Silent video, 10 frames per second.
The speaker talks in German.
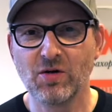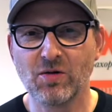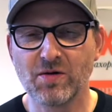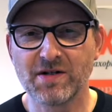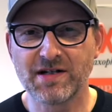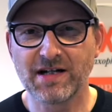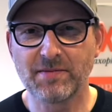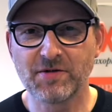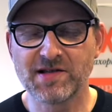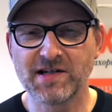Und da
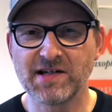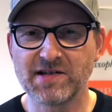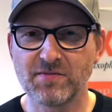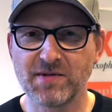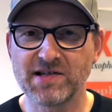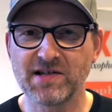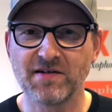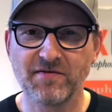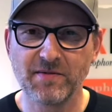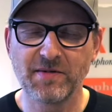demonstriere ich so ein
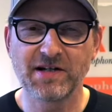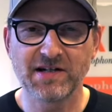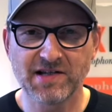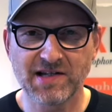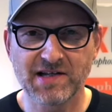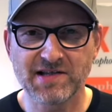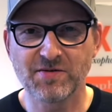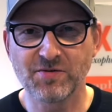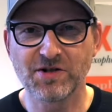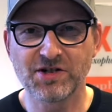bisschen, wie man das
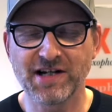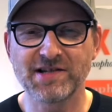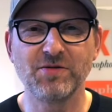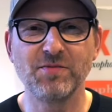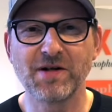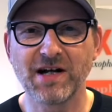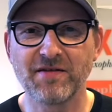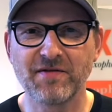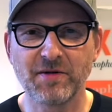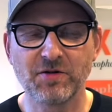Ganze ohne Stress üben
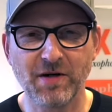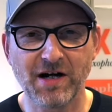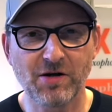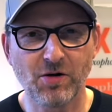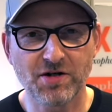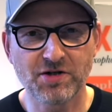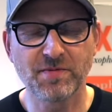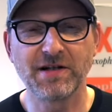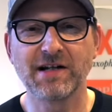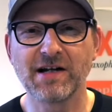kann, wie man über Akkorde
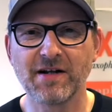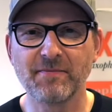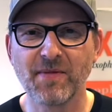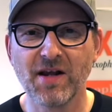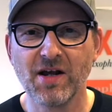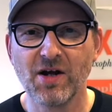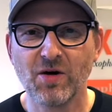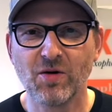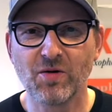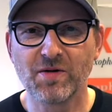spielen kann.
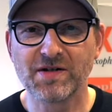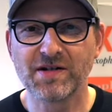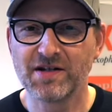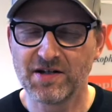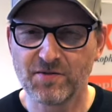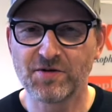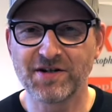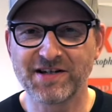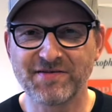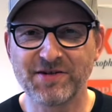Und ich wünsche
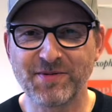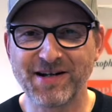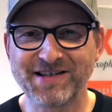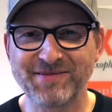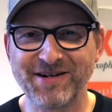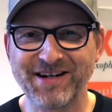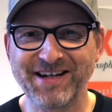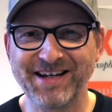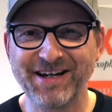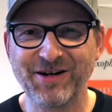euch jetzt viel Spaß
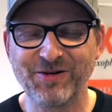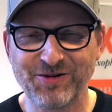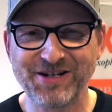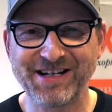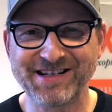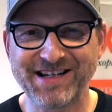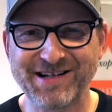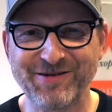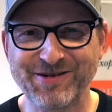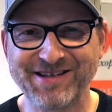dabei und jetzt
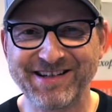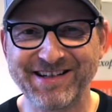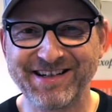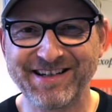geht's los.